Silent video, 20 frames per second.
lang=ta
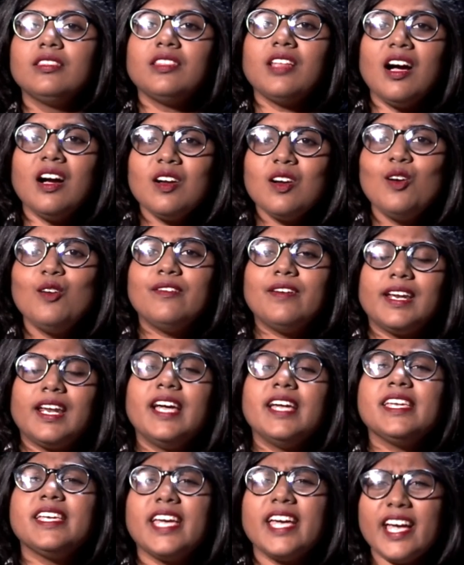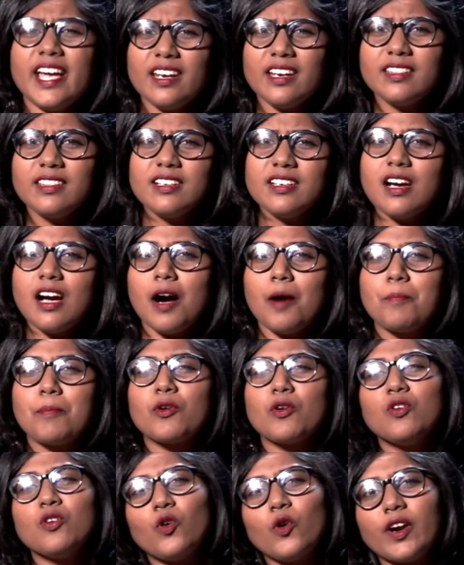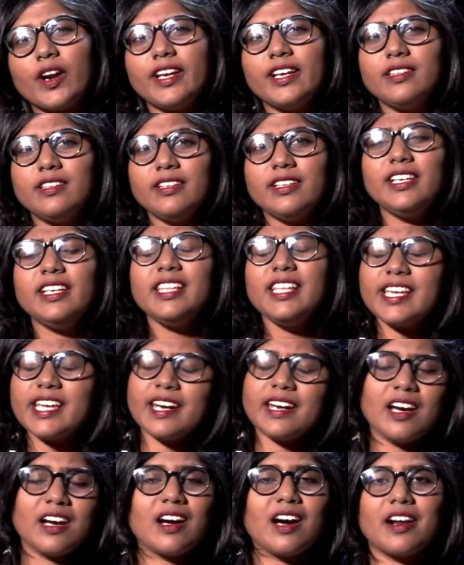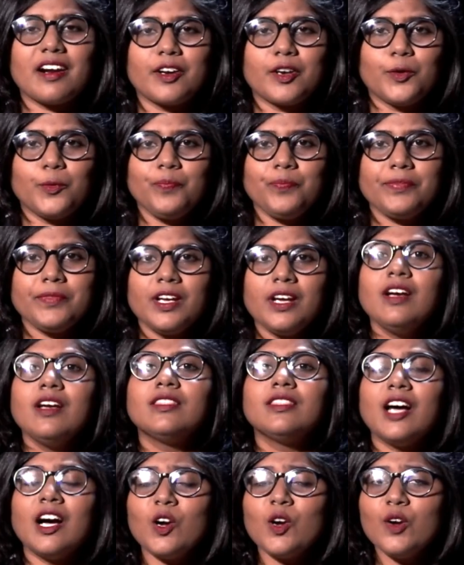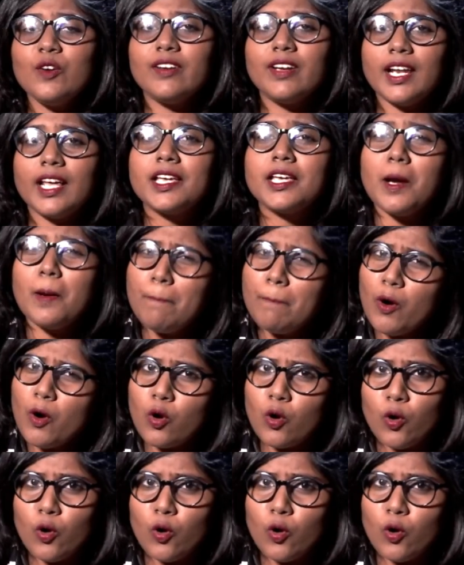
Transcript: தங்கம் விலை ஏறுது அப்புறம் குறையுது இதுக்கு என்ன காரணம் தங்கம் விலை எப்போ